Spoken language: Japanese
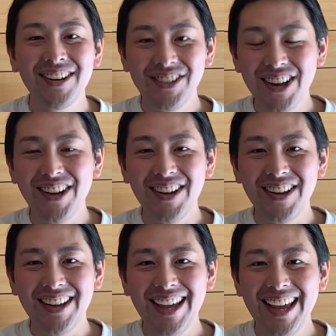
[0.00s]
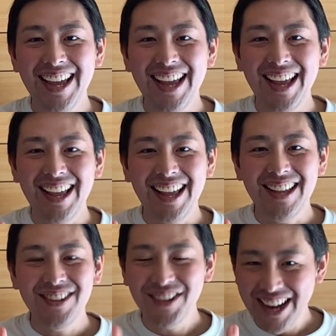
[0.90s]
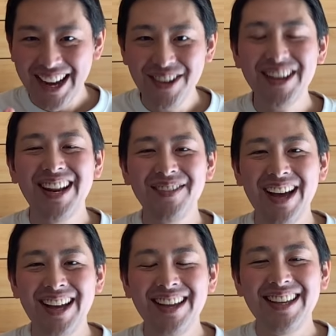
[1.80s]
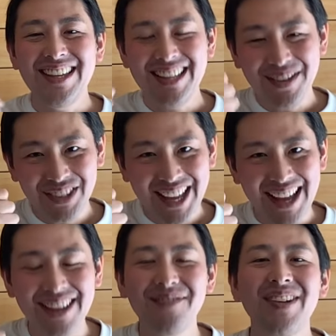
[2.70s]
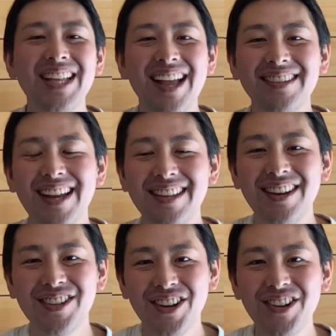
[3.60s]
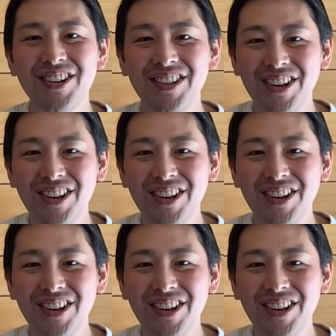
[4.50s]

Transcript: この、えー、動画が良ければ、いいねボタン、またチャンネル登録の